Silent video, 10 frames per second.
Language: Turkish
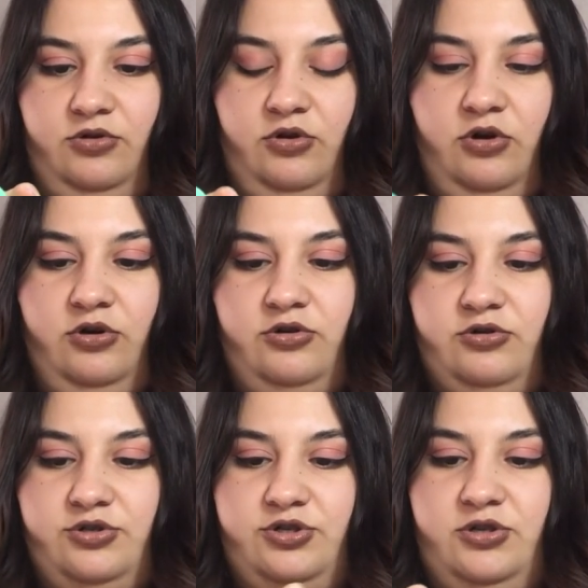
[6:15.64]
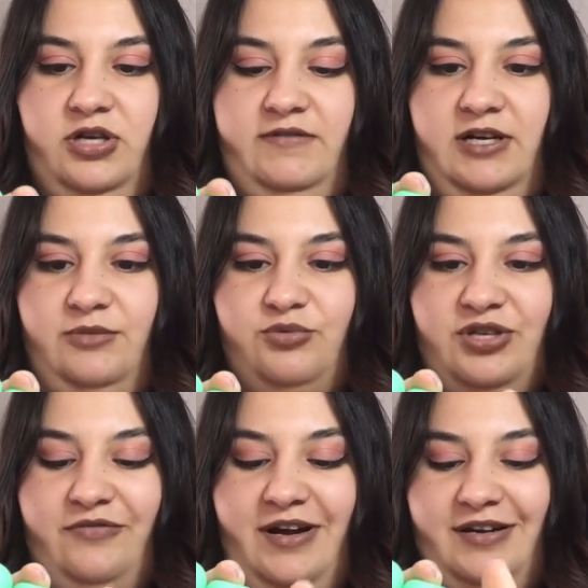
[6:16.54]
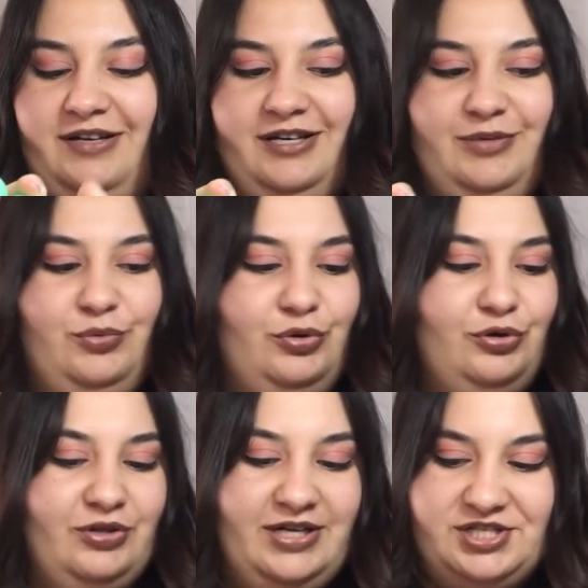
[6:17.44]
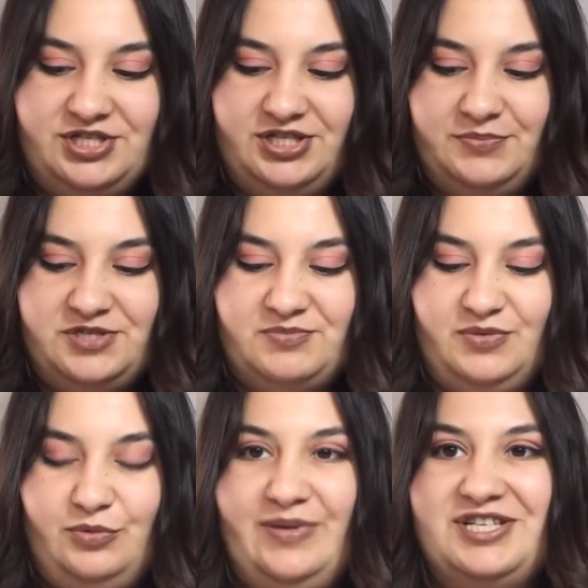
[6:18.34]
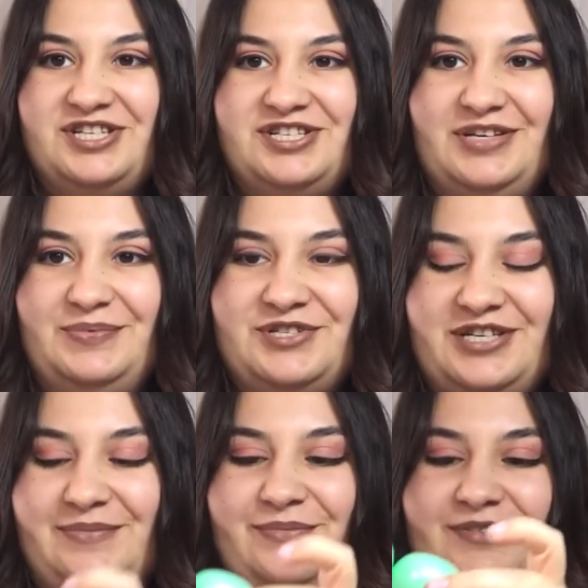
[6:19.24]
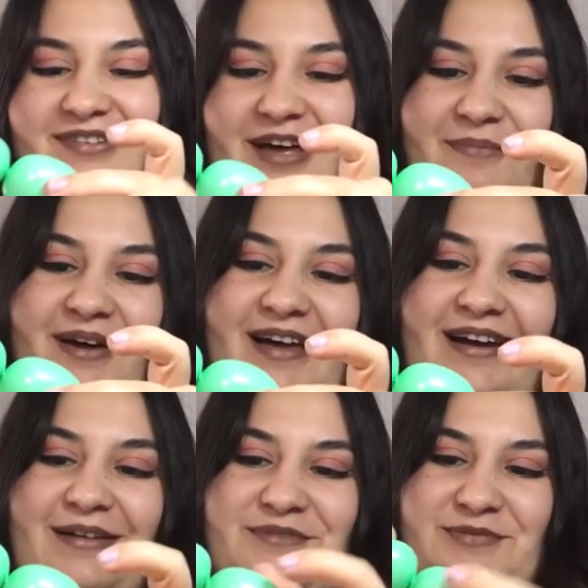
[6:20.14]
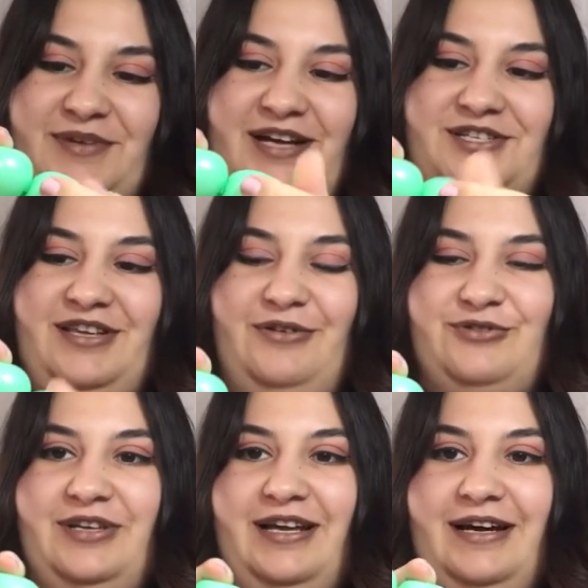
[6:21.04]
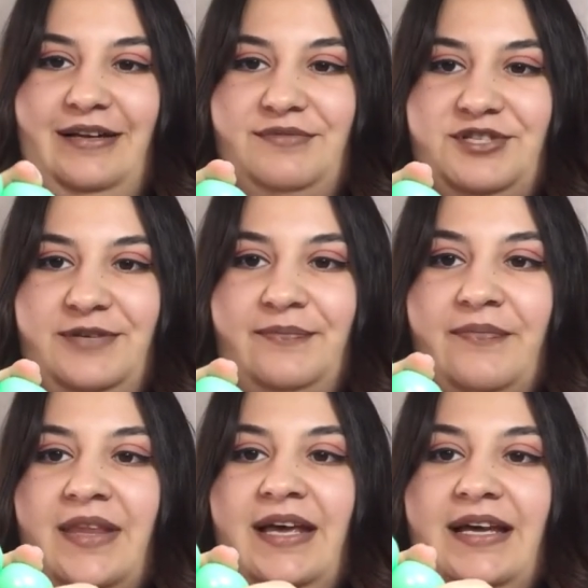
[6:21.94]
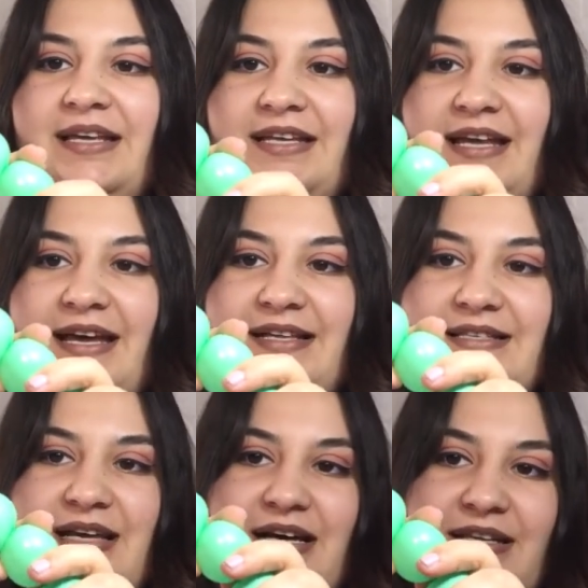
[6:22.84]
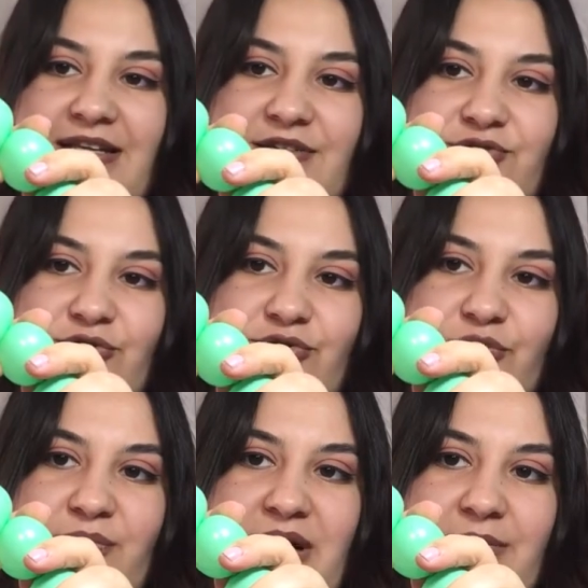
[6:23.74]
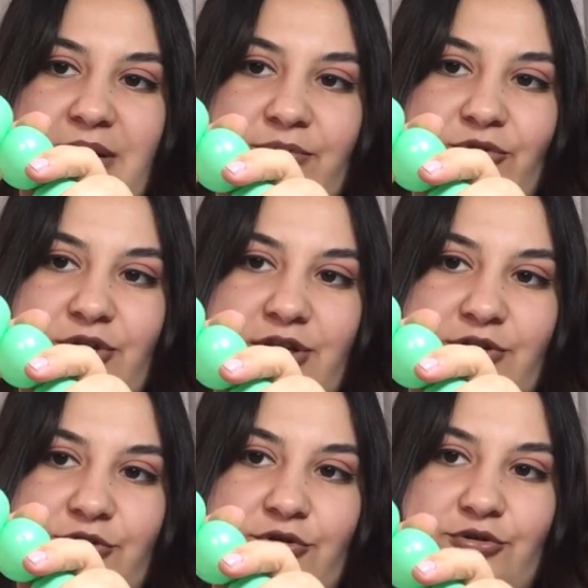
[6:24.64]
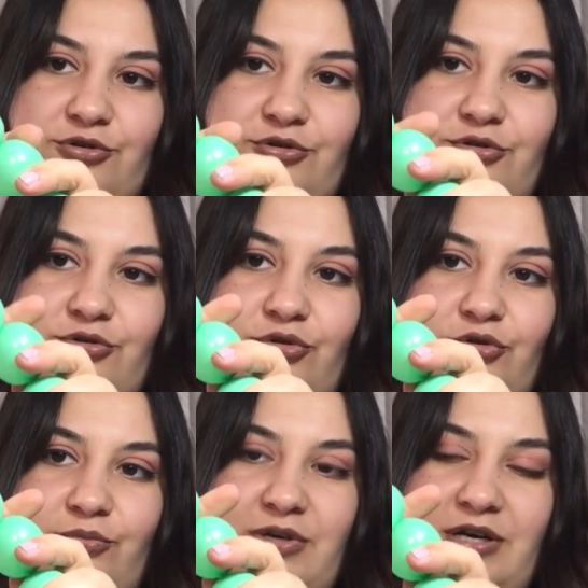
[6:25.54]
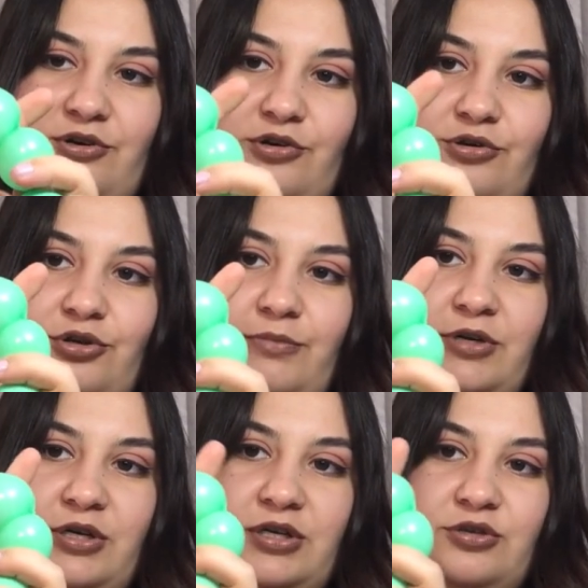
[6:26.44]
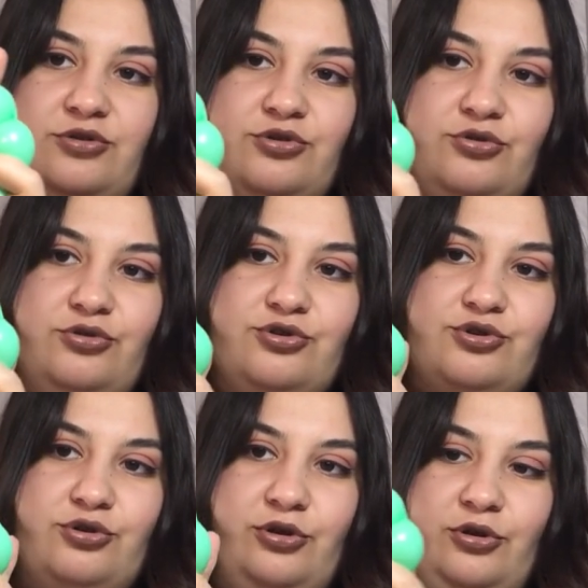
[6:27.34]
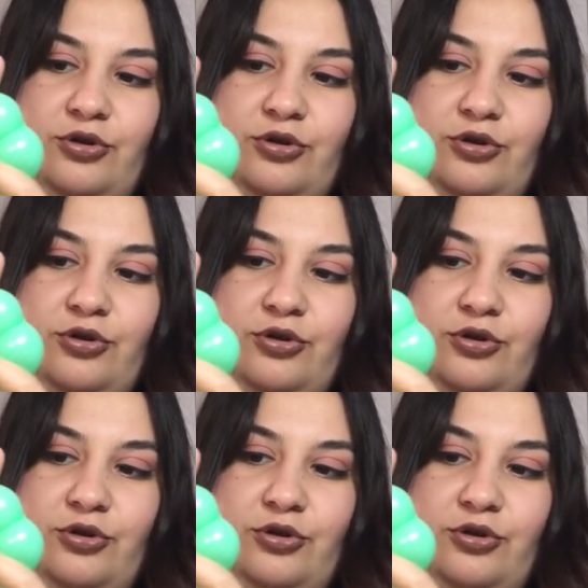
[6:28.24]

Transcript: dördüncü. Evet bu sefer e, bu kaçıncı yapışımdı? Bu beşinci yapışım. Tam ayarlamışım. Gerçekten güzel ayarlamışım. Yine en sağdaki şu yüzük parmağımla oradaki görüyorsunuz. Onu bırakıyorum. Şu üçünü